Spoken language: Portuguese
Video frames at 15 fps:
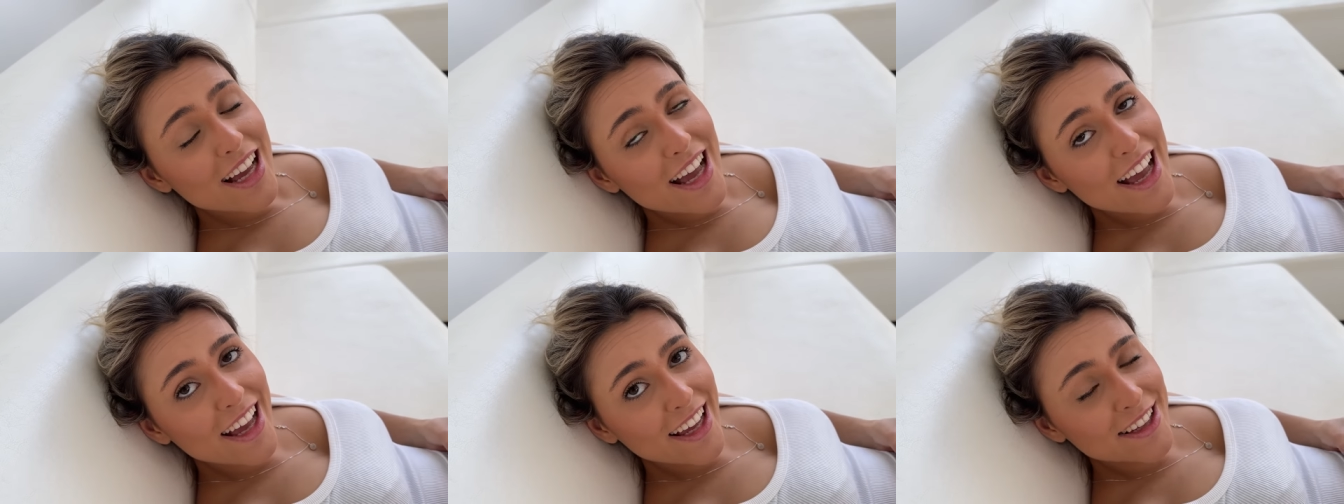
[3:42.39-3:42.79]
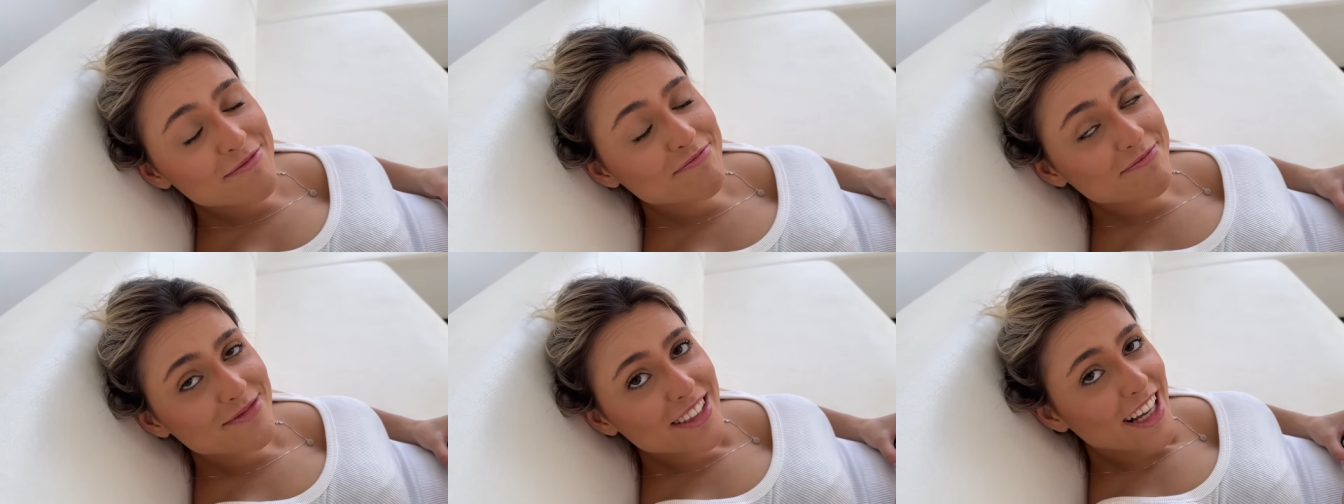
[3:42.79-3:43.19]
É.
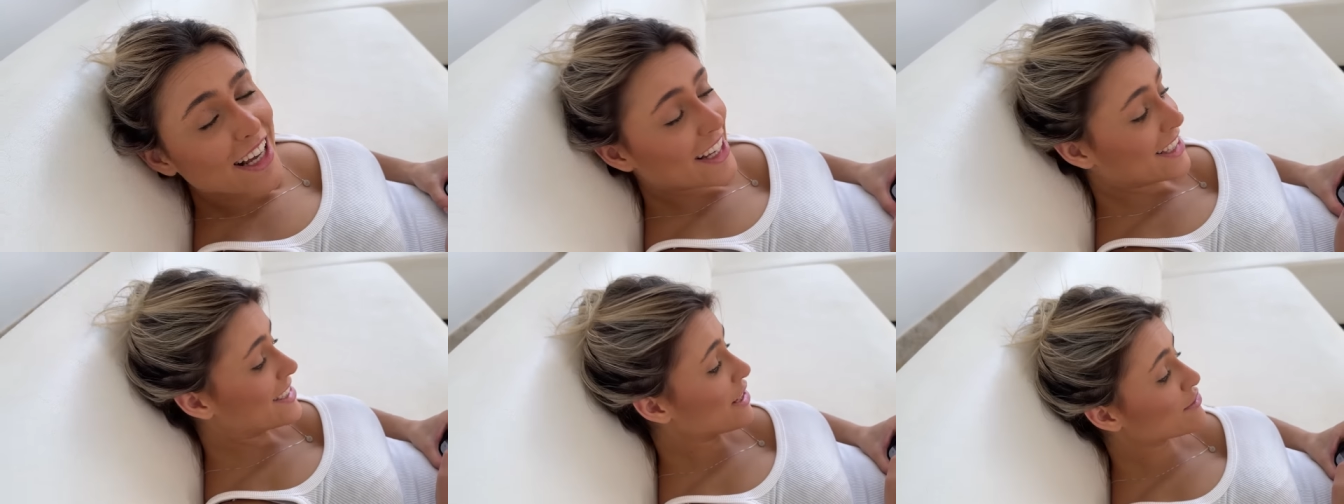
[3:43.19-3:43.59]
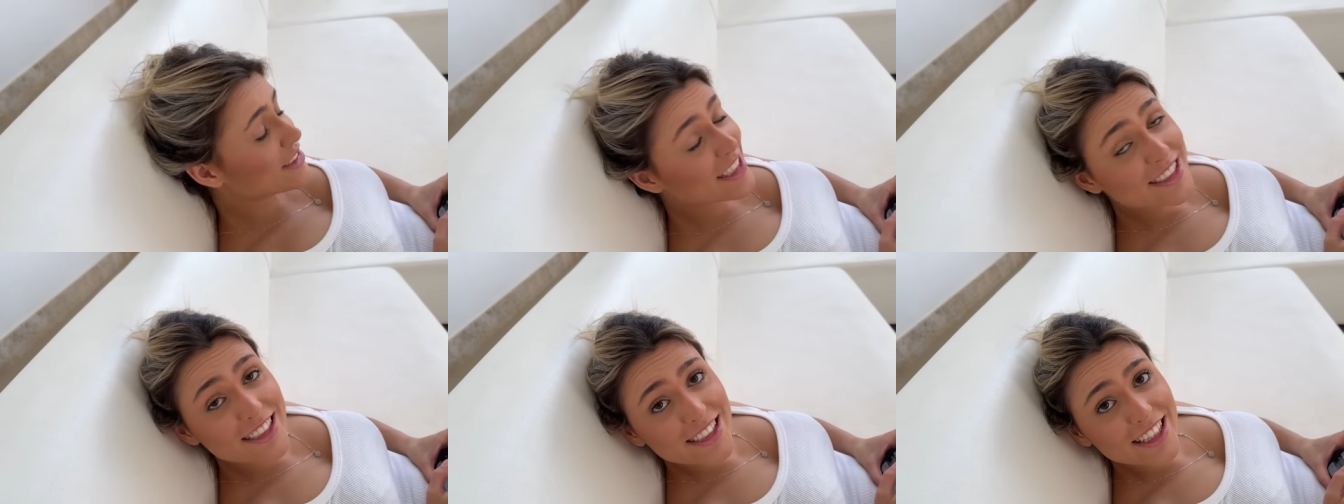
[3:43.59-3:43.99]
E tem um
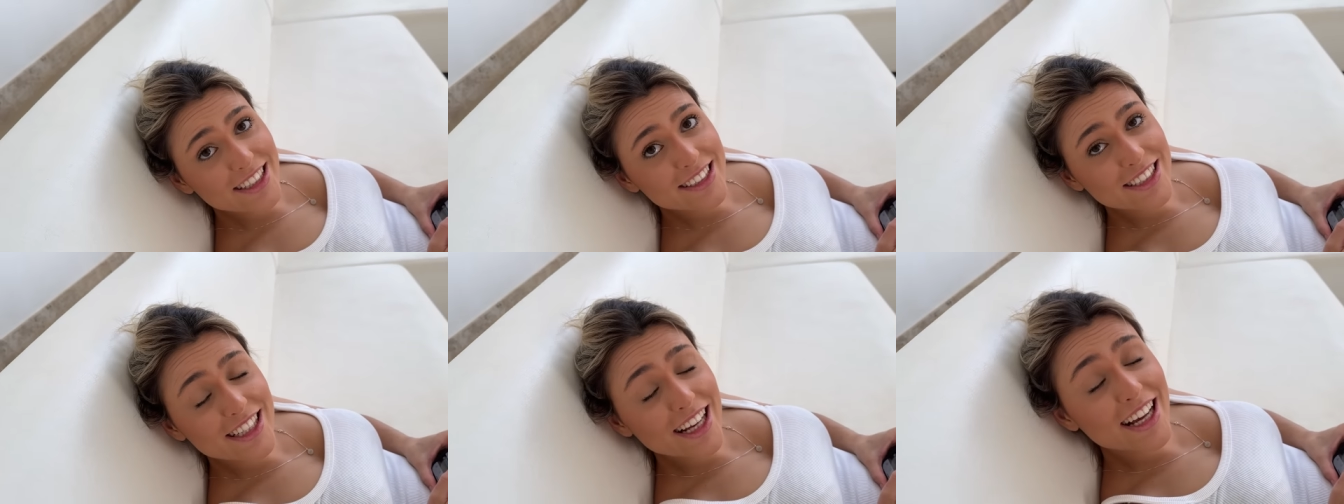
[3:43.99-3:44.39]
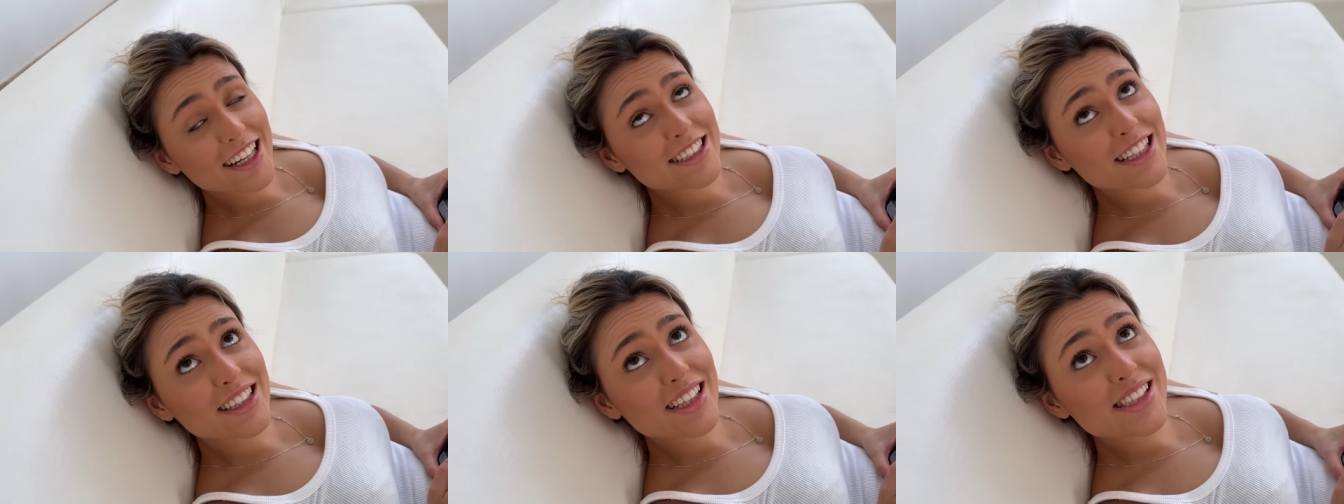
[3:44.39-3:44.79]
tanto de gente já,
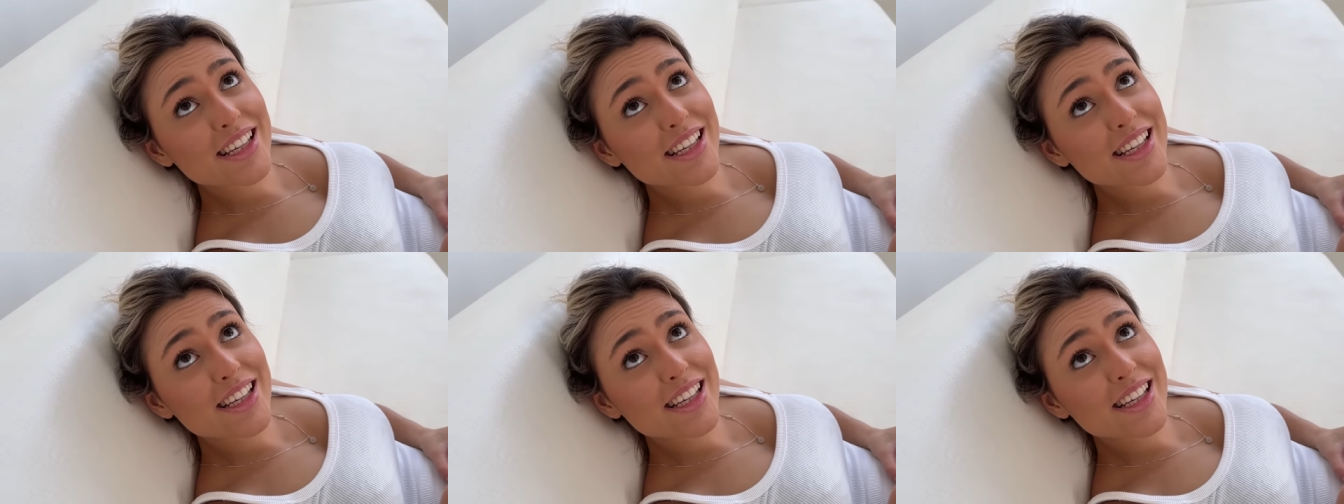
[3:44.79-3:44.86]
ela já tem